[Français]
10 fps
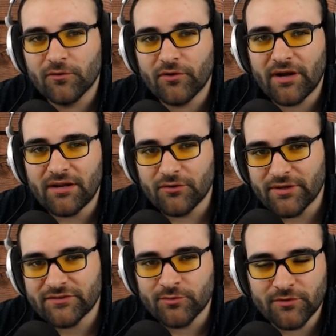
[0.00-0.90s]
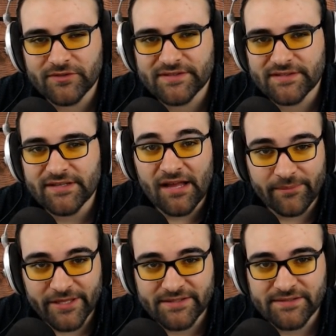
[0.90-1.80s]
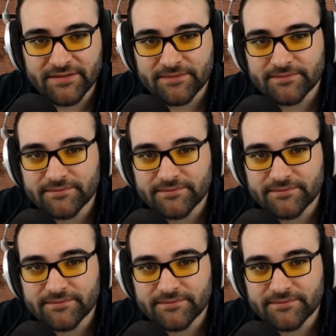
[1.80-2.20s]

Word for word: où on aura le SWC à Metz,